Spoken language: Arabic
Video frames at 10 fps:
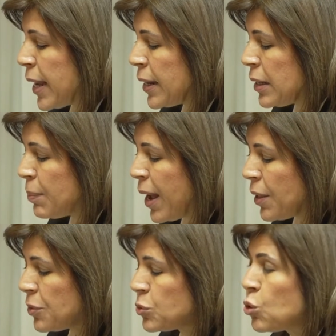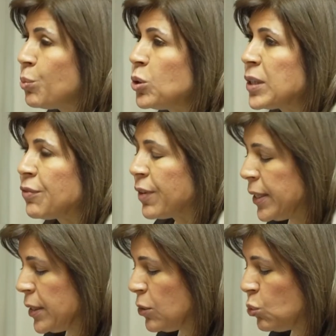أجل بحث سبل
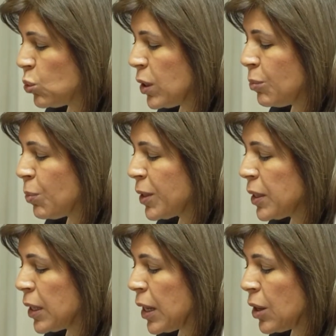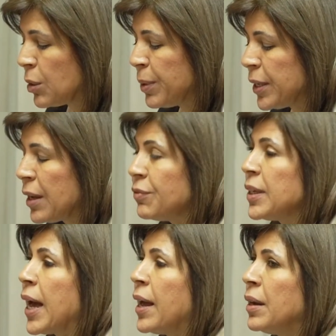تفعيل دور المبادرة العربية
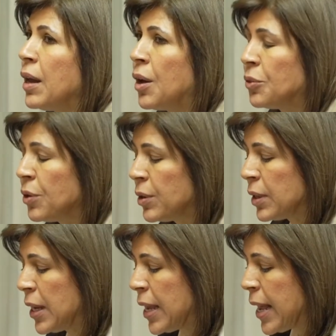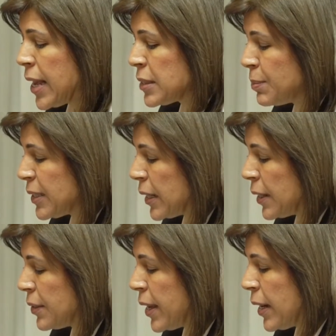في حل آثار أزمة
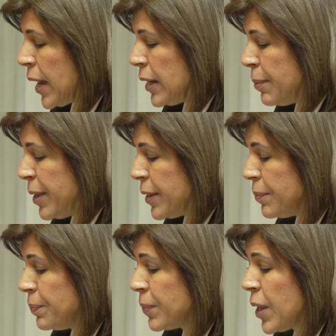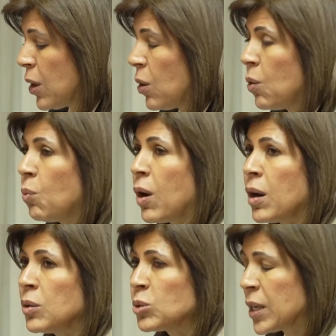الغذاء العالمية
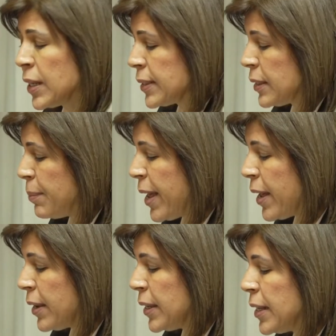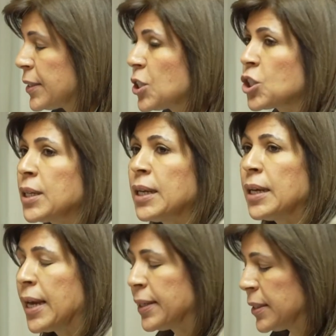وخلص الاجتماع إلى
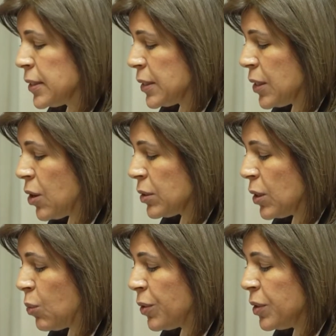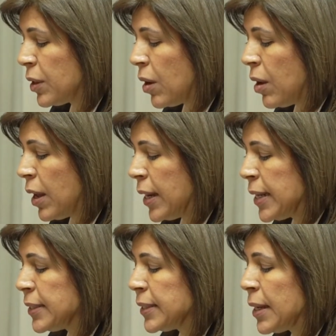تشكيل لجنة صياغة الوثيقة
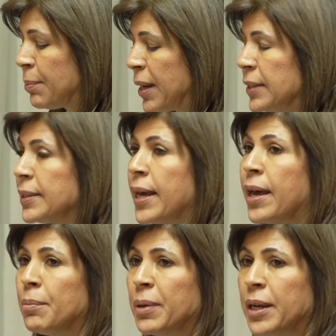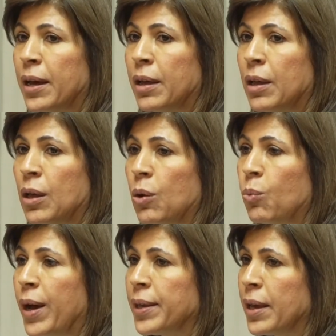التي تم الانتهاء منها
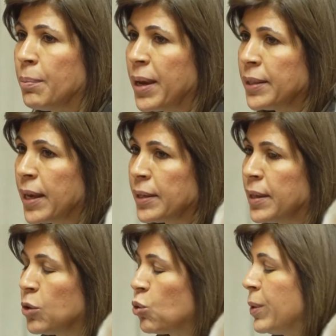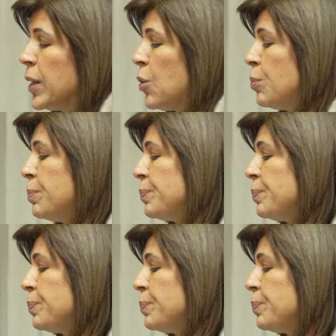وهي بين يديكم اليوم